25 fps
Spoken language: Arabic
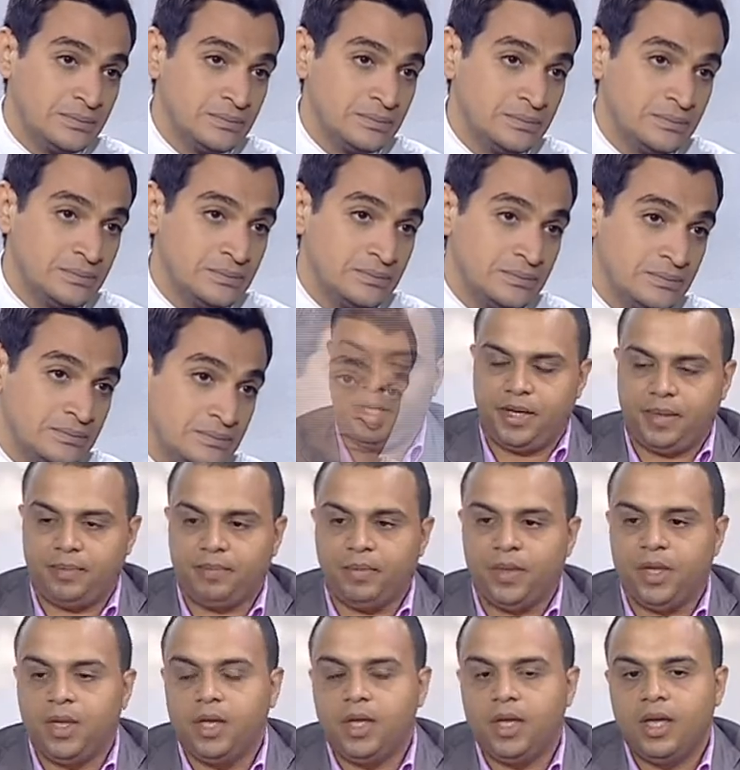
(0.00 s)
صحيح
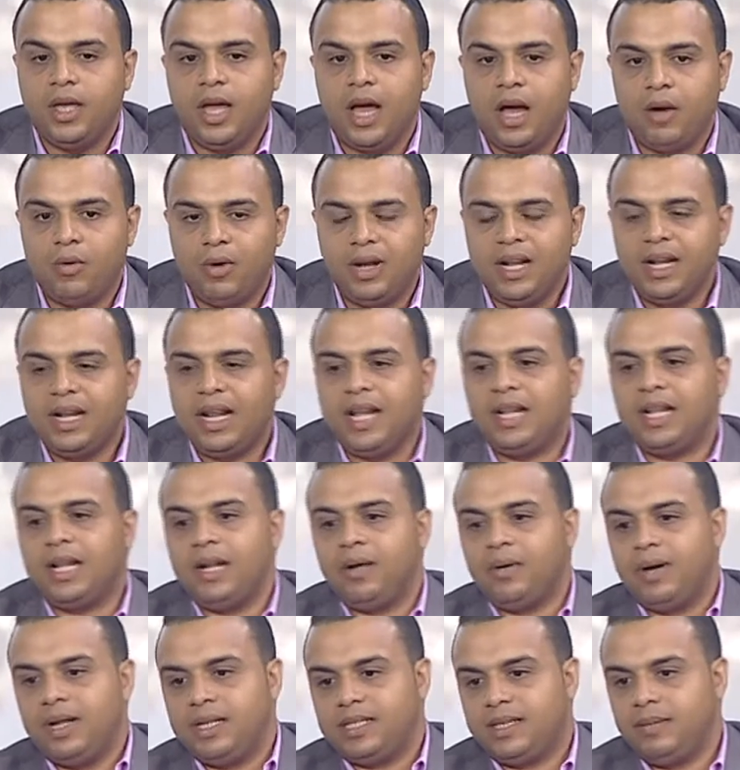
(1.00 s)
اولا انا
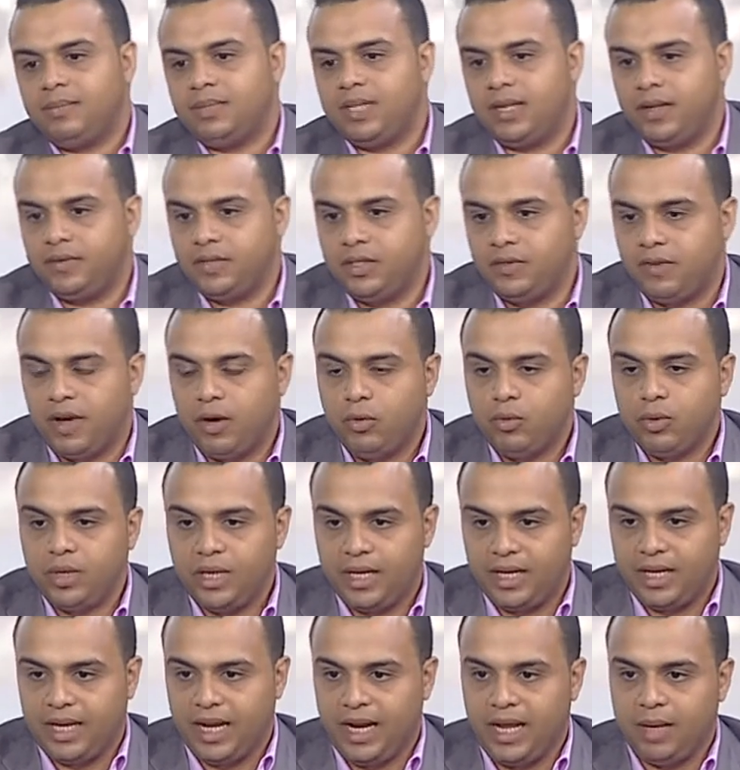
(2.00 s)
لو الزمت نفسي في اول
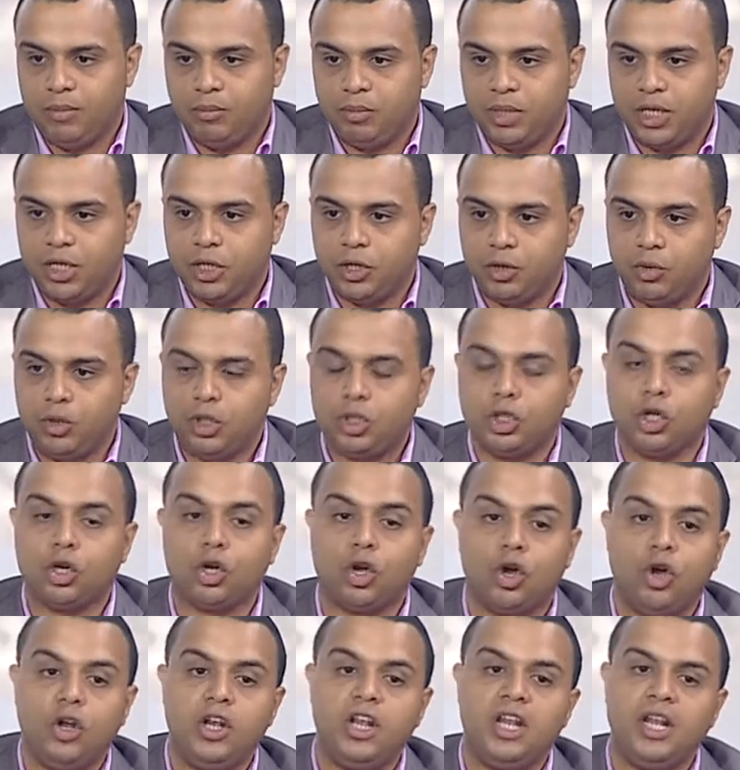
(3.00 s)
الكلام بان قلت
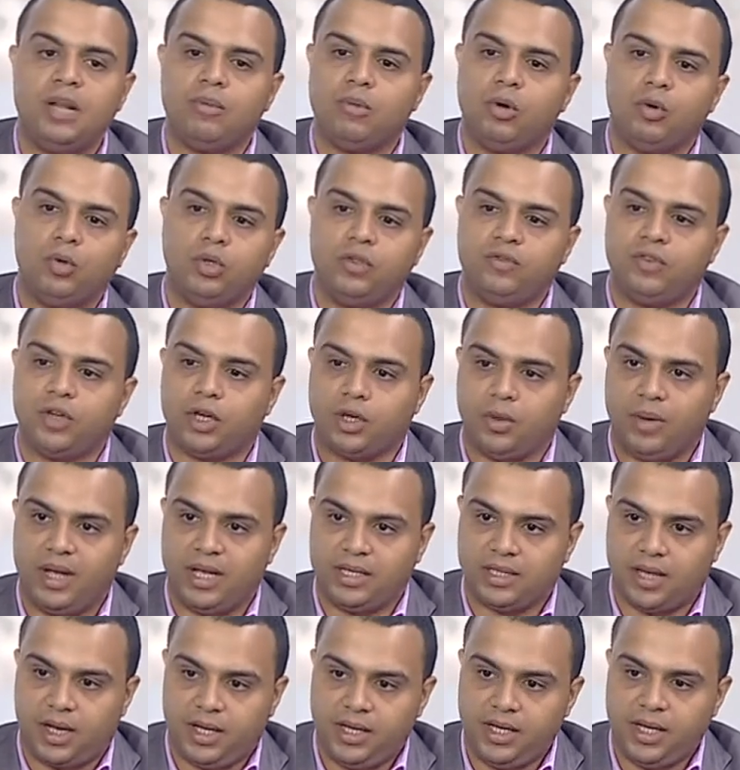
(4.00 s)
كل اللي موجود في الروايه
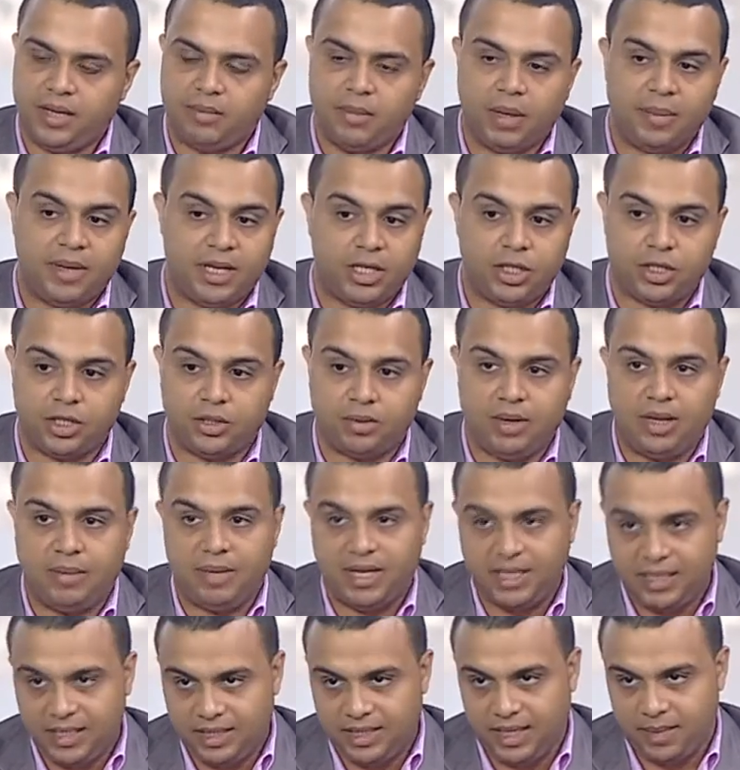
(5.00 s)
صحيح ما بقتش روايه
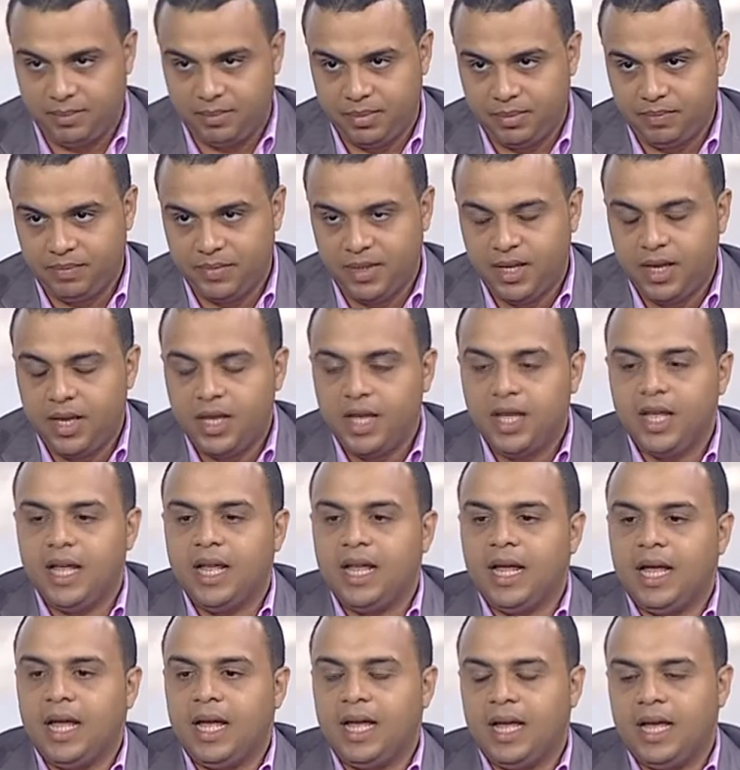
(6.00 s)
بقت كتاب
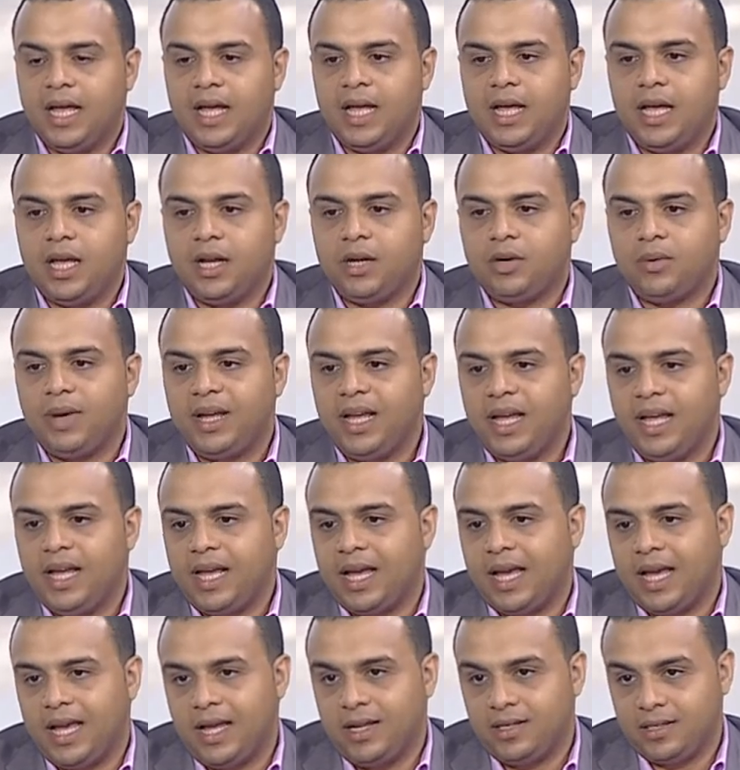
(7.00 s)
آه الروايه هي
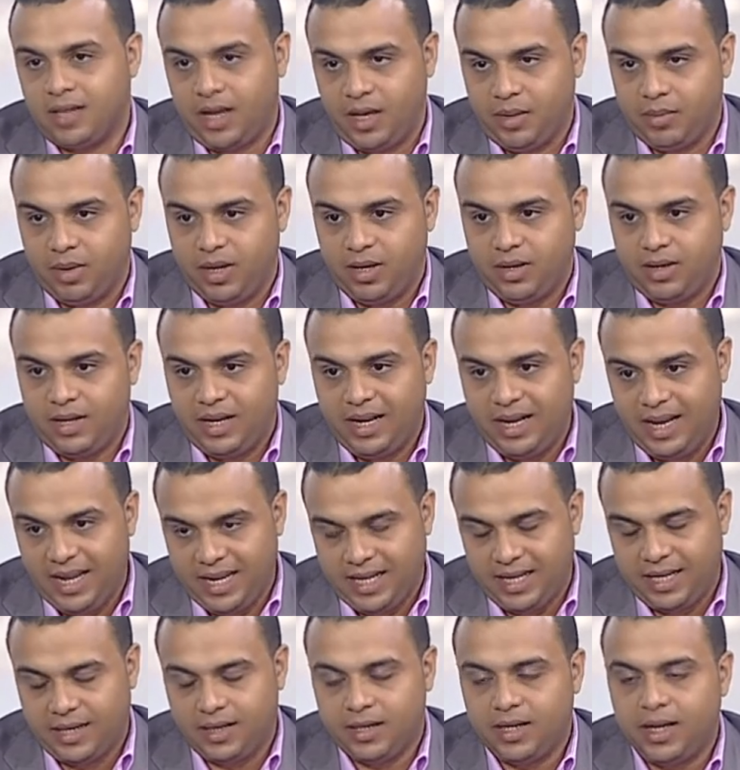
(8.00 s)
خيال صاحبها
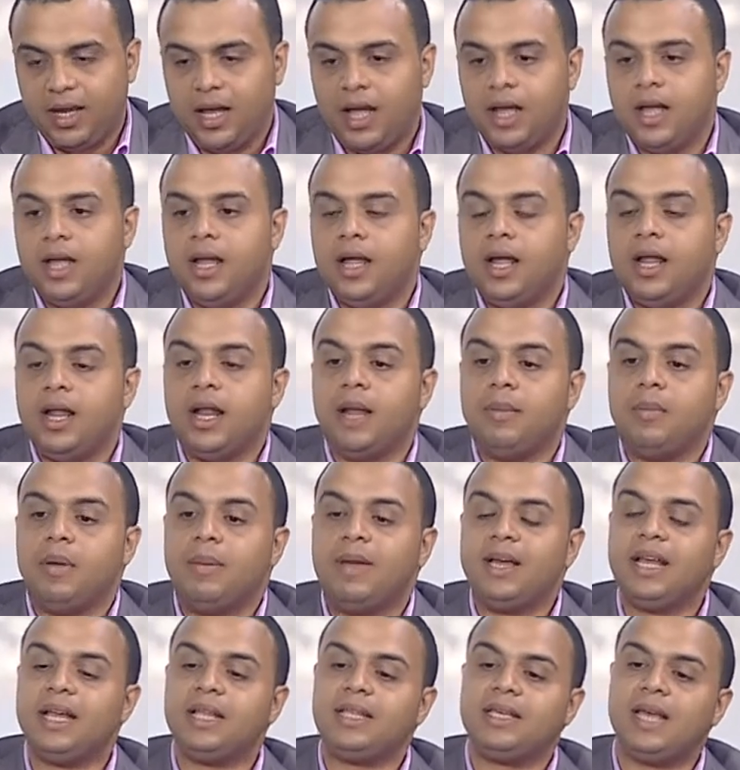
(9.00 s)
لكن لما
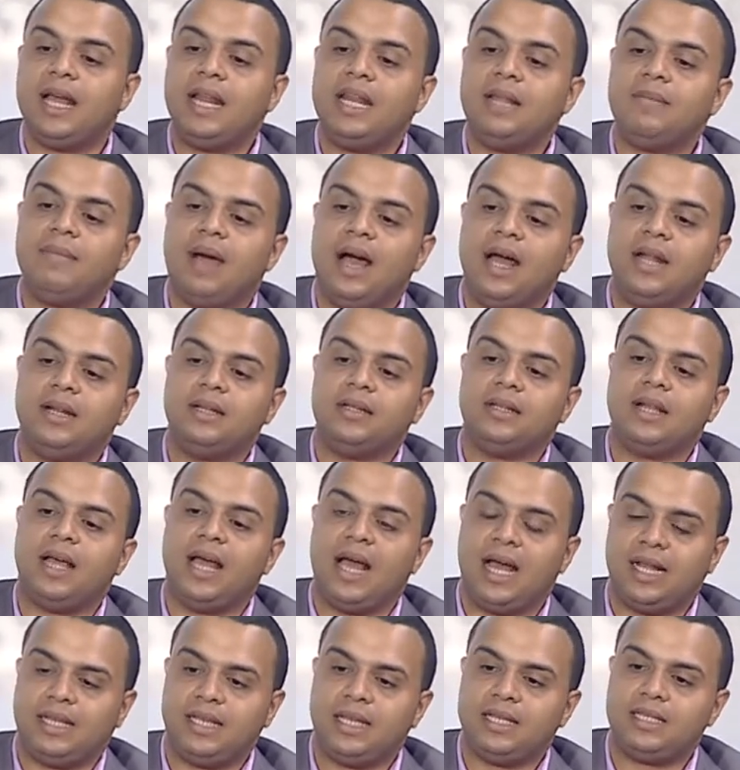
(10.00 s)
باجي اتكلم عن
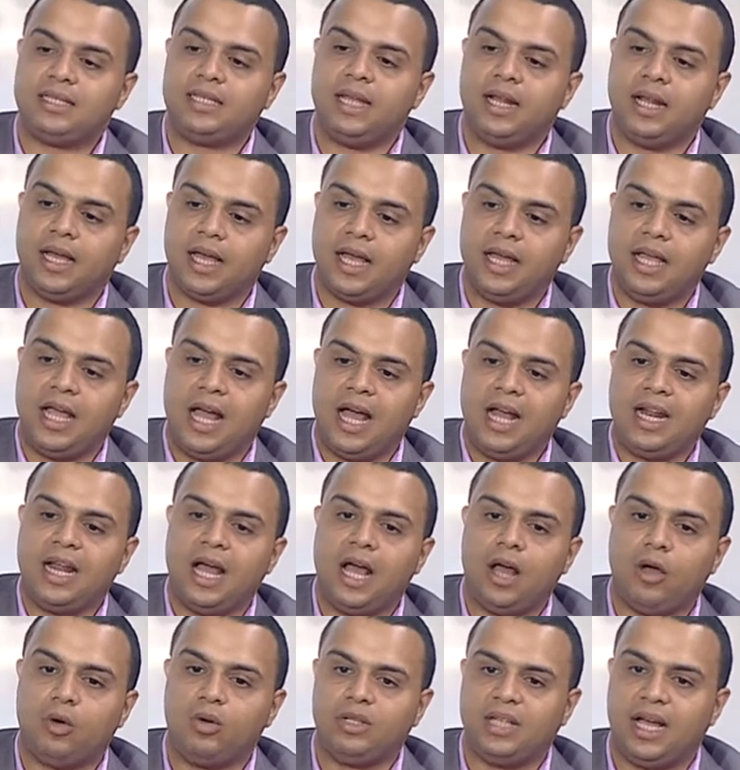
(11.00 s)
احداث تاريخيه انا
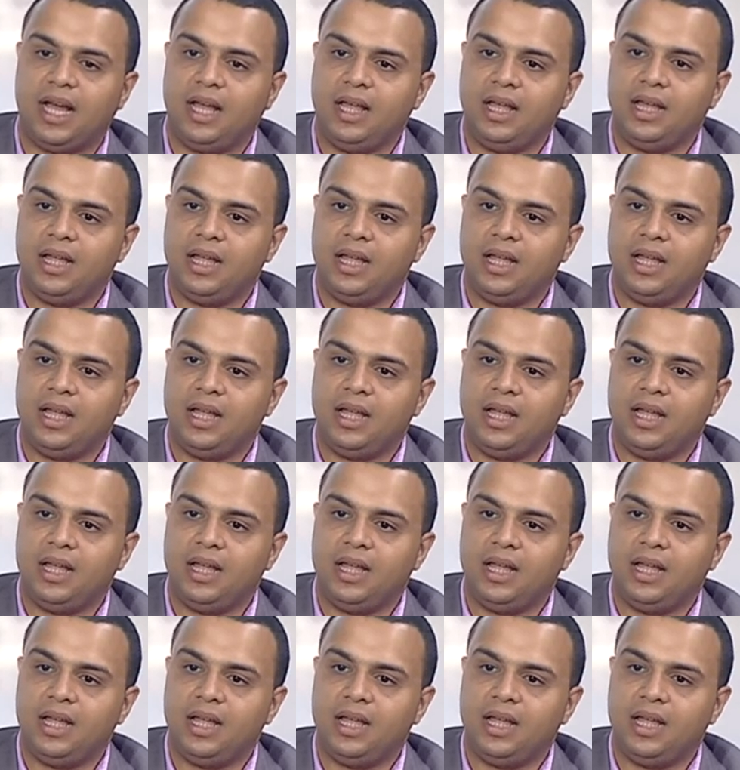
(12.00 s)
هاخدها